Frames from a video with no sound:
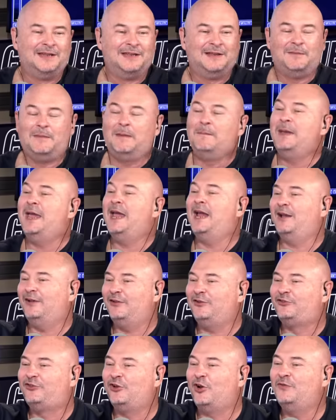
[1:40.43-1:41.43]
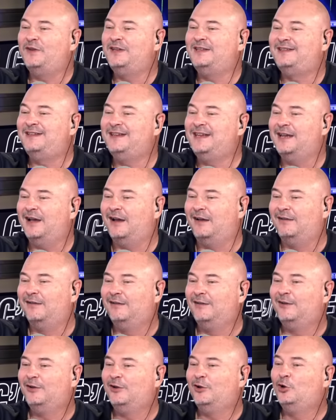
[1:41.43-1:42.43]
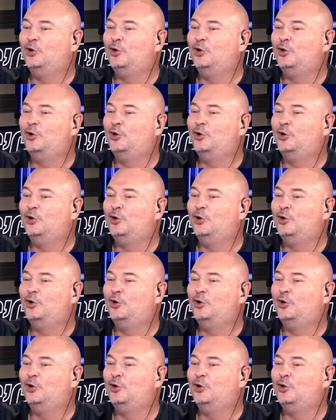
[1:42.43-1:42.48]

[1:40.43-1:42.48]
base ah, pas c'est banal ou pas.